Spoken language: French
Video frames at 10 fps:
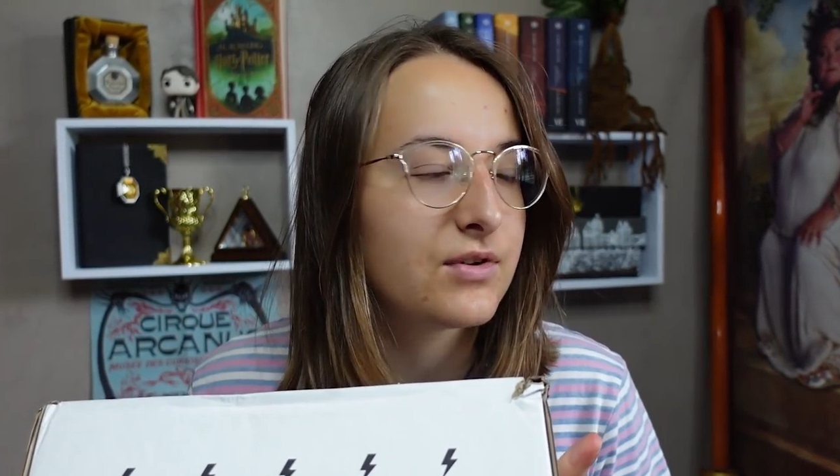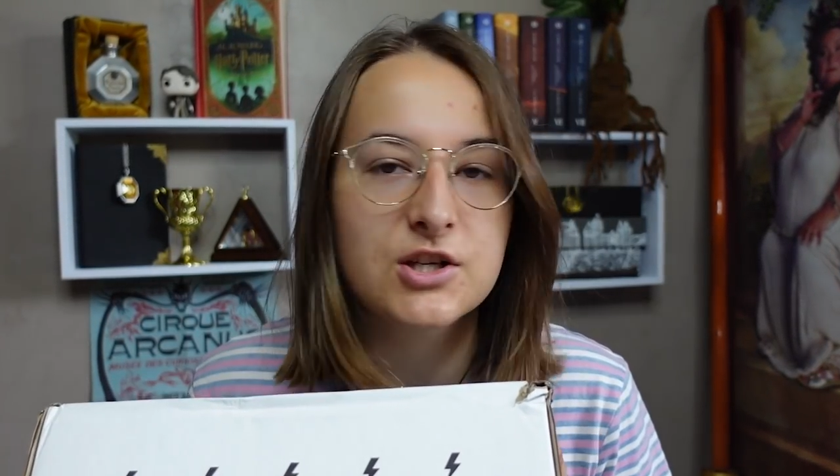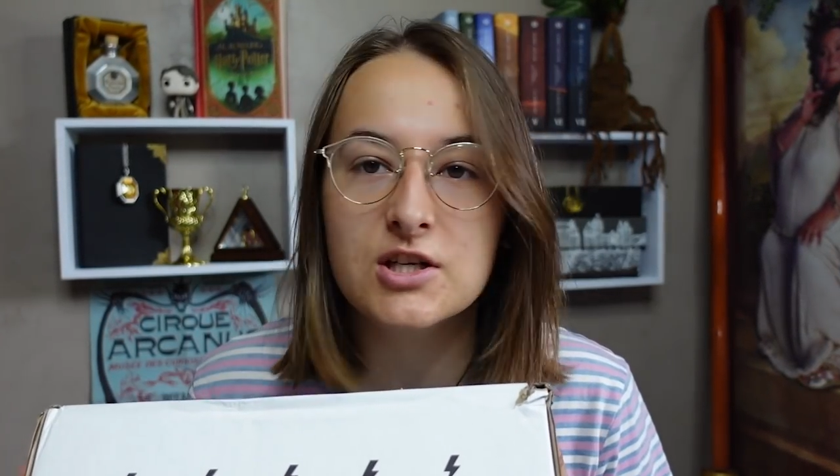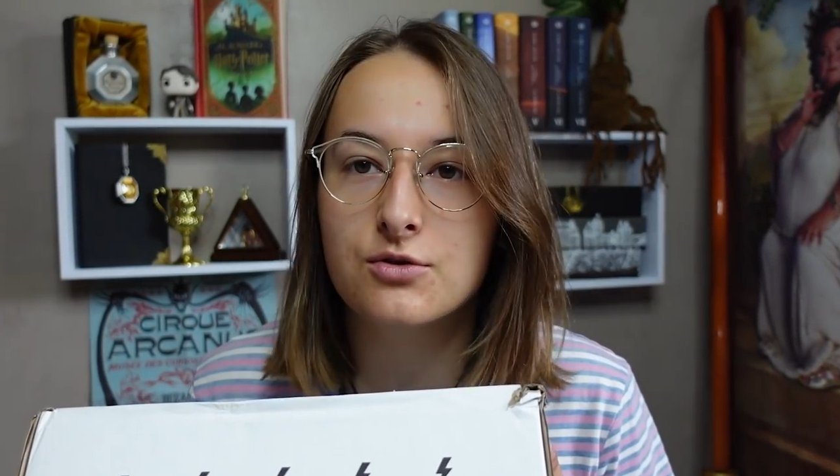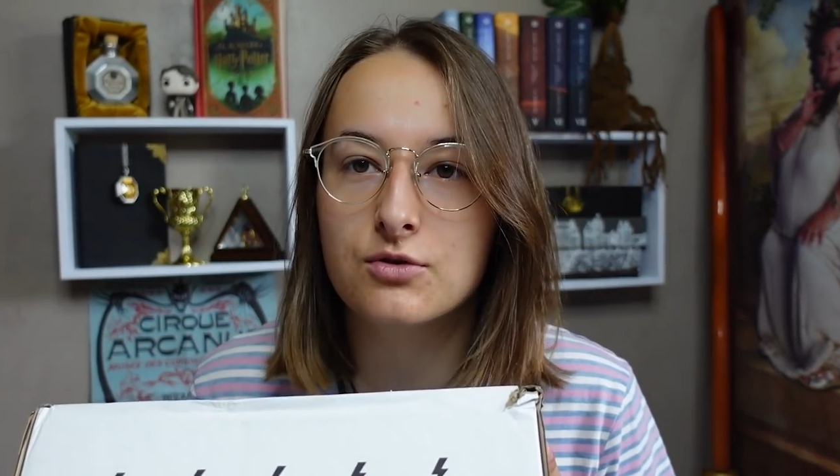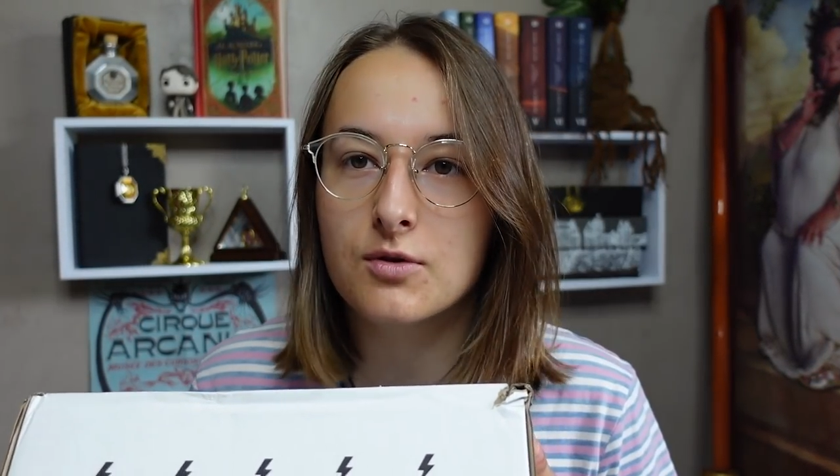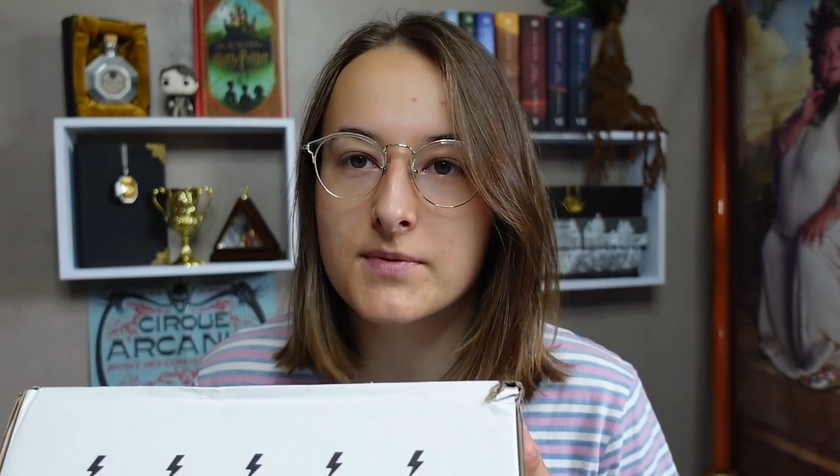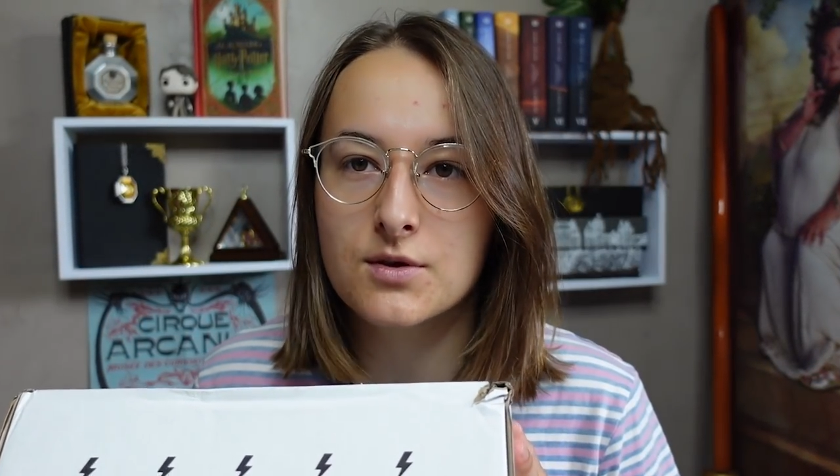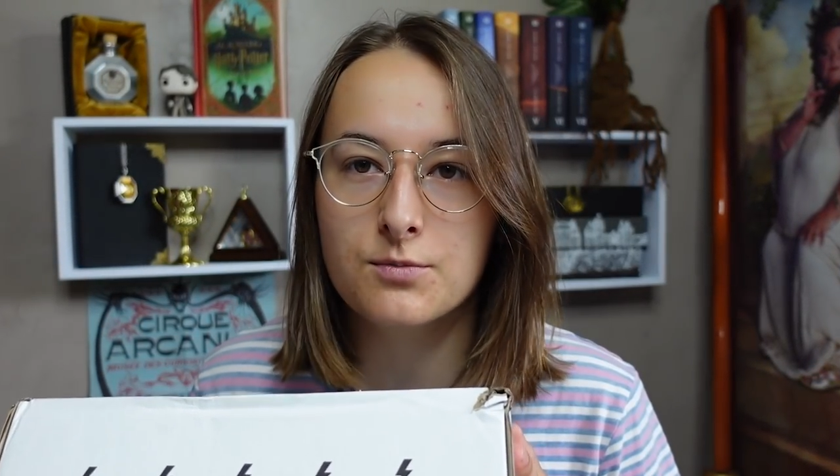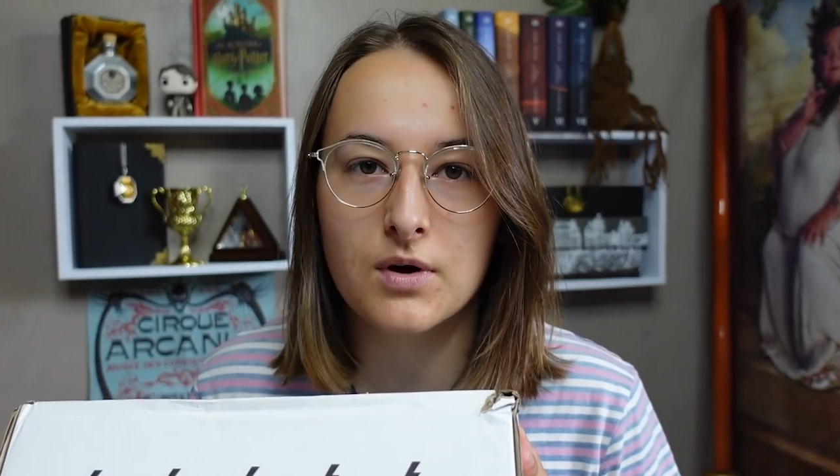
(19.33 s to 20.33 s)
fragile dedans
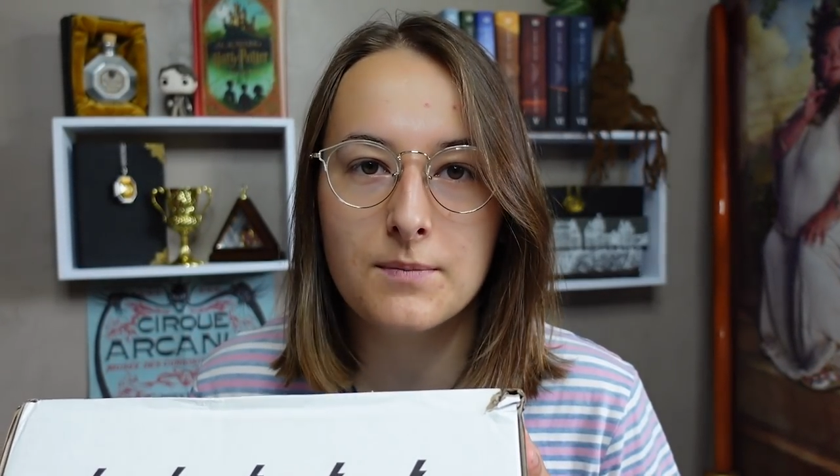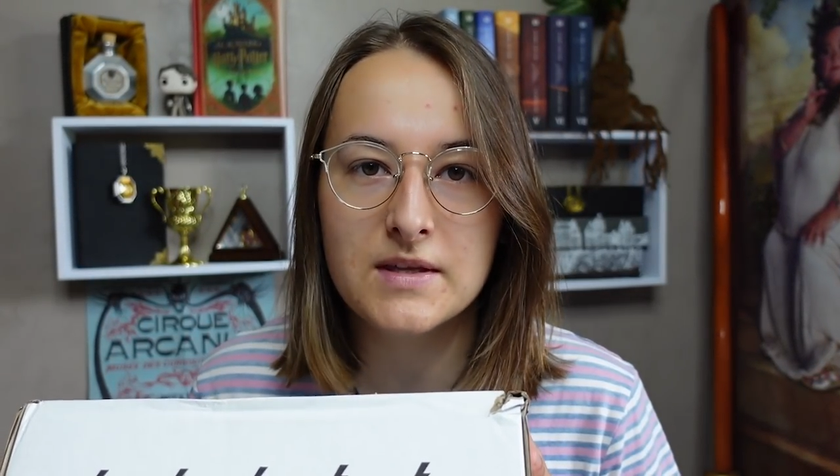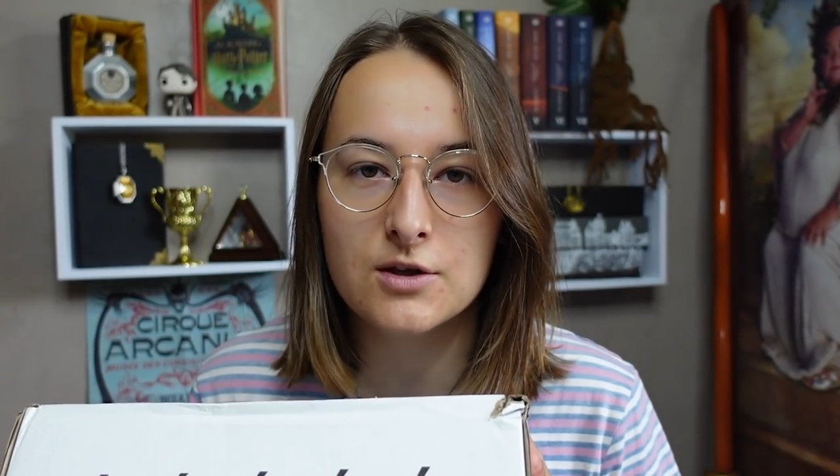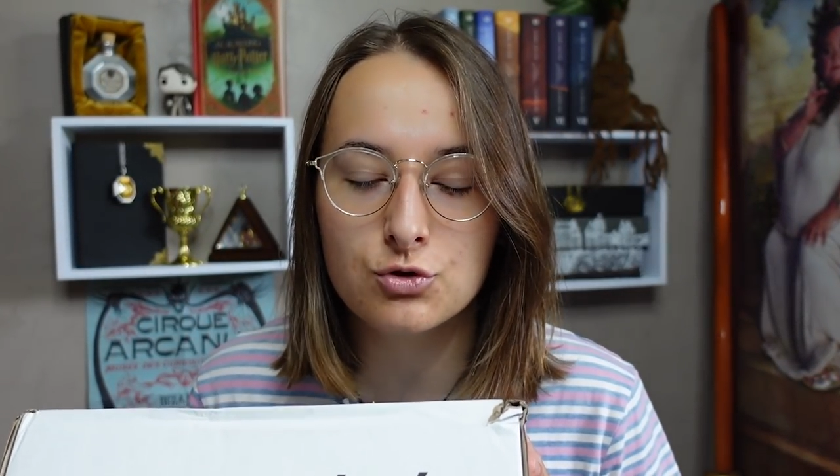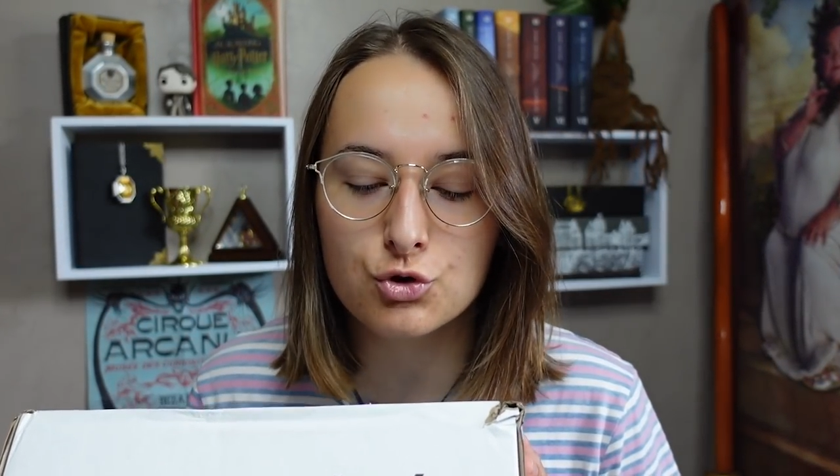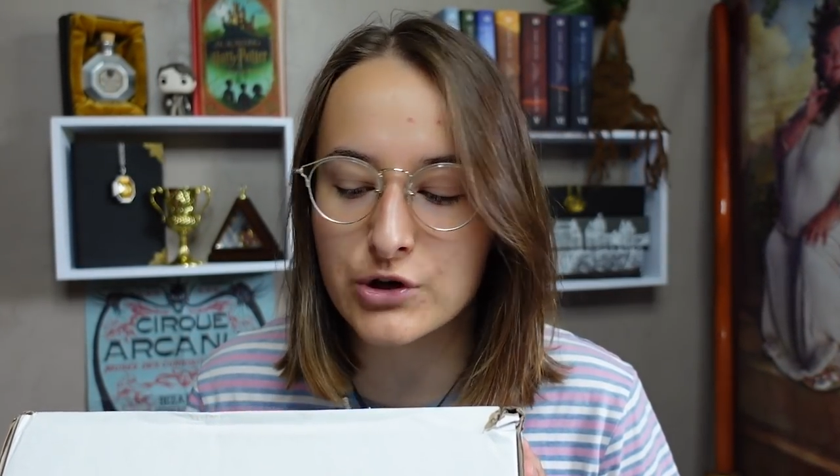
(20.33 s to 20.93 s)
parce que pour la miniature